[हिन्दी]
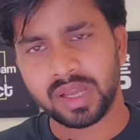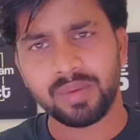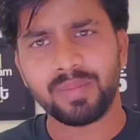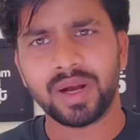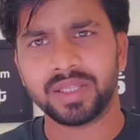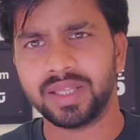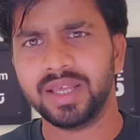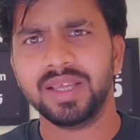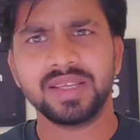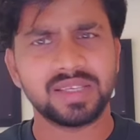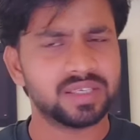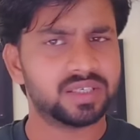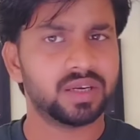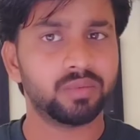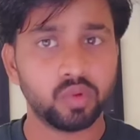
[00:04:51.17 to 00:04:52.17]
सब बात है
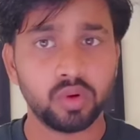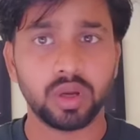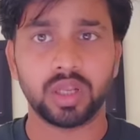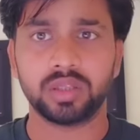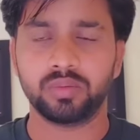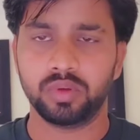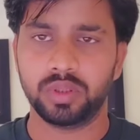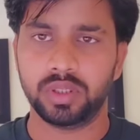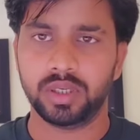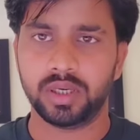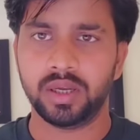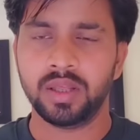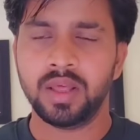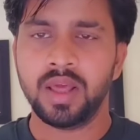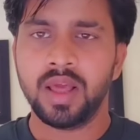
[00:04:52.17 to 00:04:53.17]
सिस्टम को गलत बोल
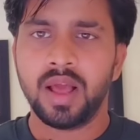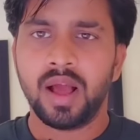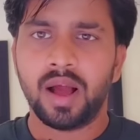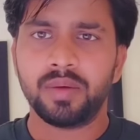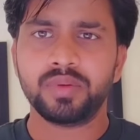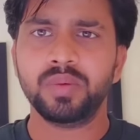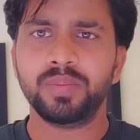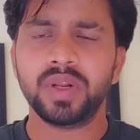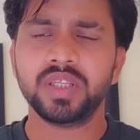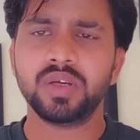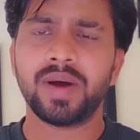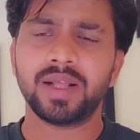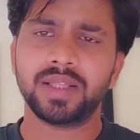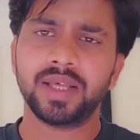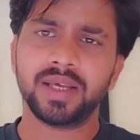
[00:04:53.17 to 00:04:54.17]
दिया अब सिंपल
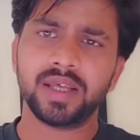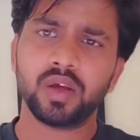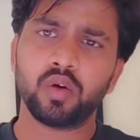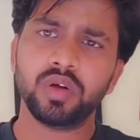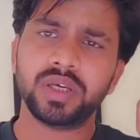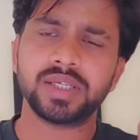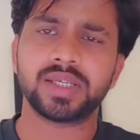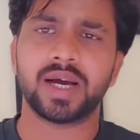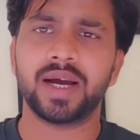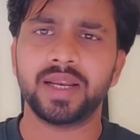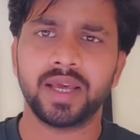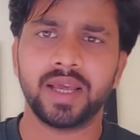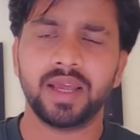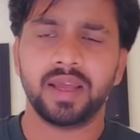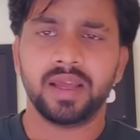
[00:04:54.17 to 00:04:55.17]
सी बात है कि कोई
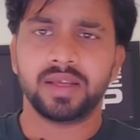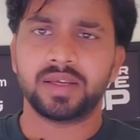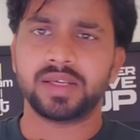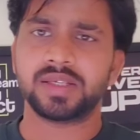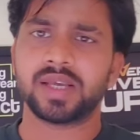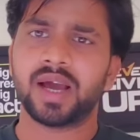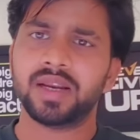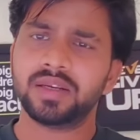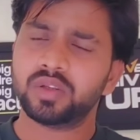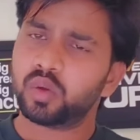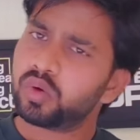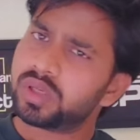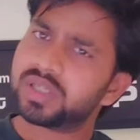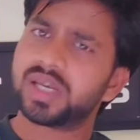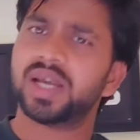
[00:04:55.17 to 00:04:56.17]
किसान है किसान
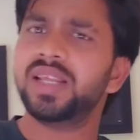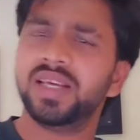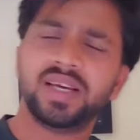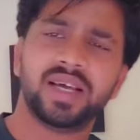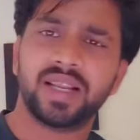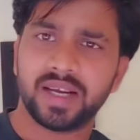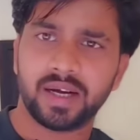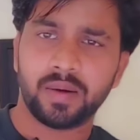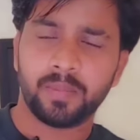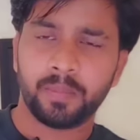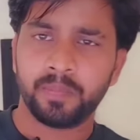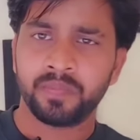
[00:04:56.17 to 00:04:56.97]
तो किसान ही करेगा